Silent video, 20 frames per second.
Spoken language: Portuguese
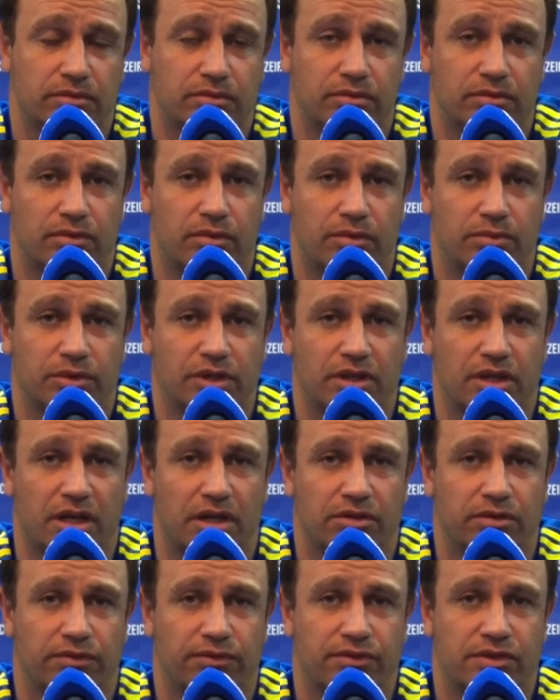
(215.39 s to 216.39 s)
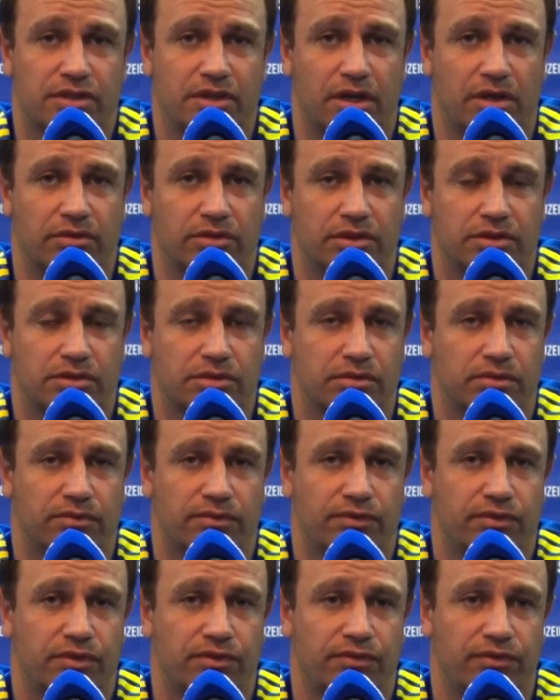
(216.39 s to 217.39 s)
um, comunicado oficial. Isso não
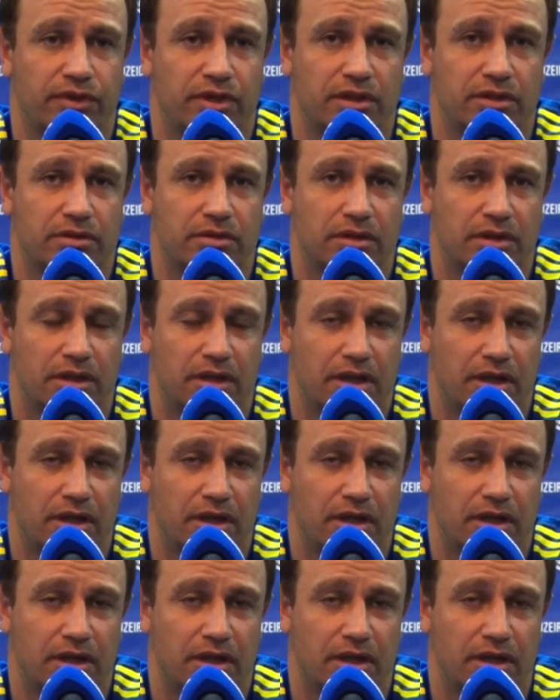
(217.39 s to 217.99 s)
foi feito.